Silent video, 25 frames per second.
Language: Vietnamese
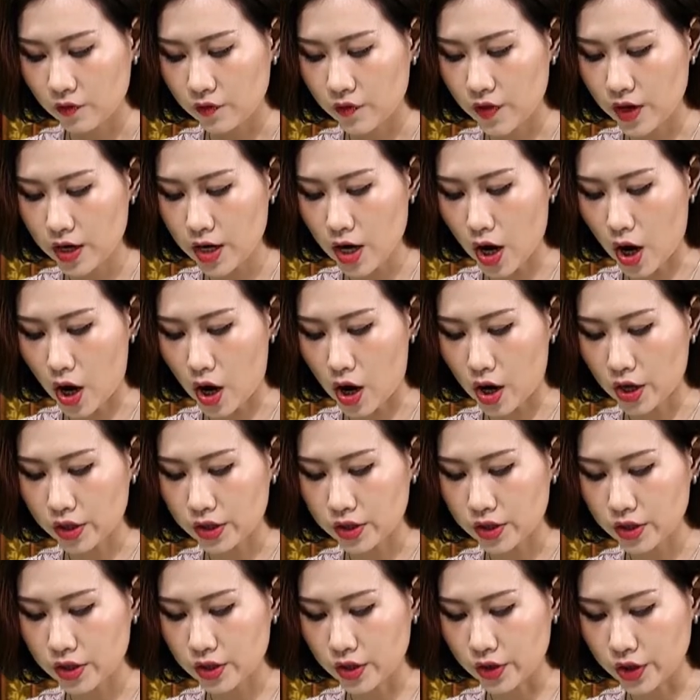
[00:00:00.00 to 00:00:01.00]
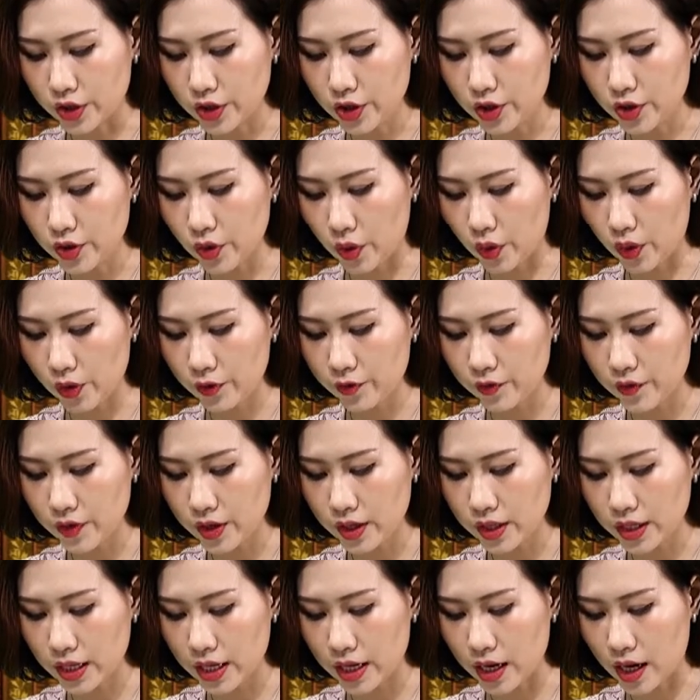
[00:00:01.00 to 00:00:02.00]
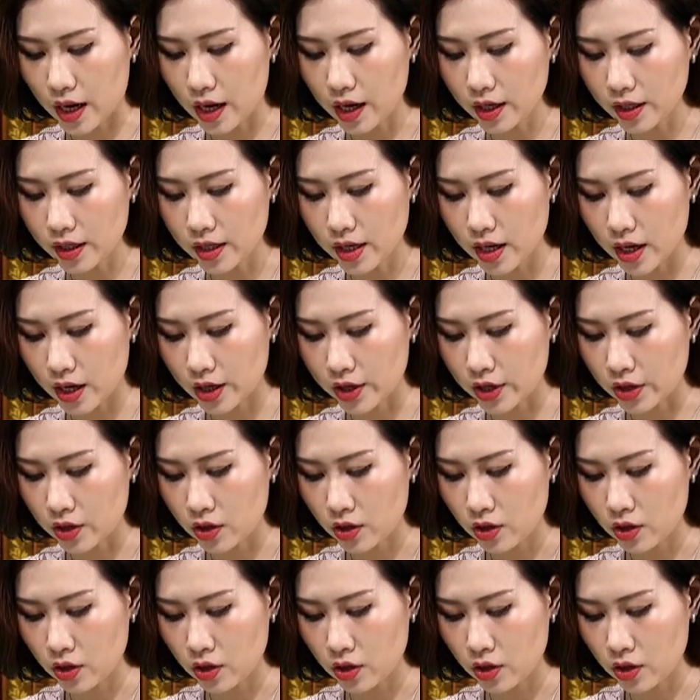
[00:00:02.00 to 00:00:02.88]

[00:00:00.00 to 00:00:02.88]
Phía nọ chửi rủa phía kia hết lời.